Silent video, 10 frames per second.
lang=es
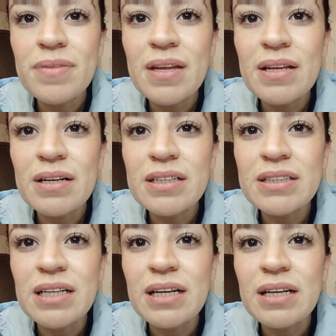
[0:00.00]
tendré que
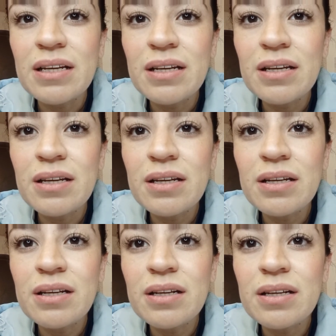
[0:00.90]

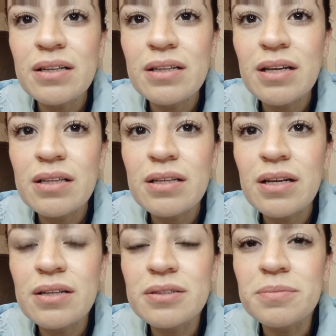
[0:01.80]
seguir, ya
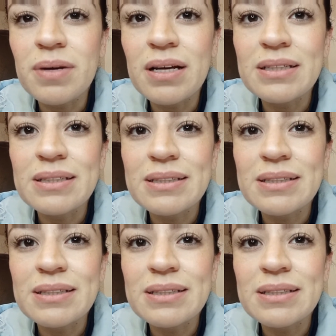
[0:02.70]
tienes más.